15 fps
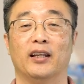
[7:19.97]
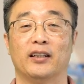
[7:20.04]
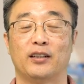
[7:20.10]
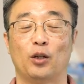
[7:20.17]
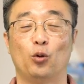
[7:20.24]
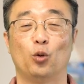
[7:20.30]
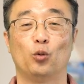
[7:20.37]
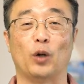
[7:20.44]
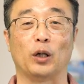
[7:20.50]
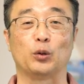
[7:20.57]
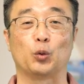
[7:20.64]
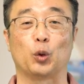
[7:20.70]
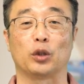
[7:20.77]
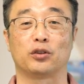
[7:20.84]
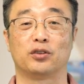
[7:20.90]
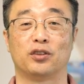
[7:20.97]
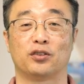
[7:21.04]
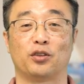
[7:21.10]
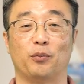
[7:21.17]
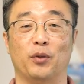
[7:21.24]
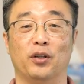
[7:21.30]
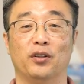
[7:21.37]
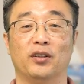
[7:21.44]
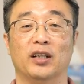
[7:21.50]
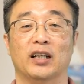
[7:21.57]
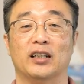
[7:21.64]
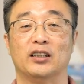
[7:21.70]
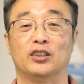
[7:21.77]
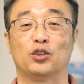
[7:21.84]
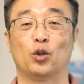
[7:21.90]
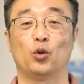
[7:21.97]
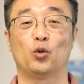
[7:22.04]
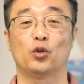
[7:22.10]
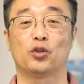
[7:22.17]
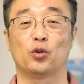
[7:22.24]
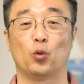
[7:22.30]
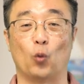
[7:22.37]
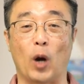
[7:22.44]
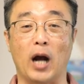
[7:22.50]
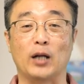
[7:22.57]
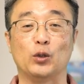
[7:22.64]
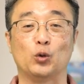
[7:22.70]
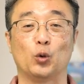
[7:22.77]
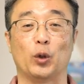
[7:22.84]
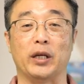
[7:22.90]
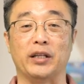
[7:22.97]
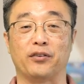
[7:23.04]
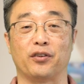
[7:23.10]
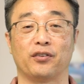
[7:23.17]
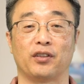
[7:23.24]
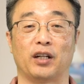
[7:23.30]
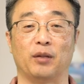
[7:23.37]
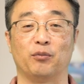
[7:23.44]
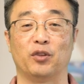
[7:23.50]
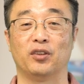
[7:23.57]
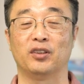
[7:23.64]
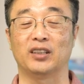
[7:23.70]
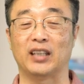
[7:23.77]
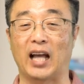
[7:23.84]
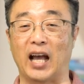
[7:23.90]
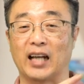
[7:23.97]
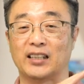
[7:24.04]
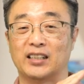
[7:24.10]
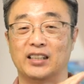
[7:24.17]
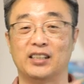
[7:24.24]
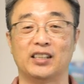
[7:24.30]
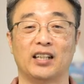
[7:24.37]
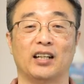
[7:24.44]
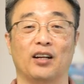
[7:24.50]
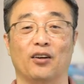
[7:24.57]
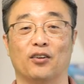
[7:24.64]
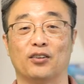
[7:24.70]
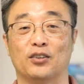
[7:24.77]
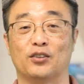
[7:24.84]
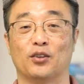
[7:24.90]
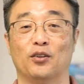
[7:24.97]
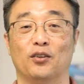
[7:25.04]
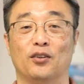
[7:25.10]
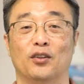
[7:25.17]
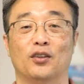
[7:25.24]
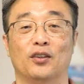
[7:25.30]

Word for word: 새로운 왕조가 들어서면은 그전 왕조에 있던 사람들은 다 치잖아요. 그렇죠?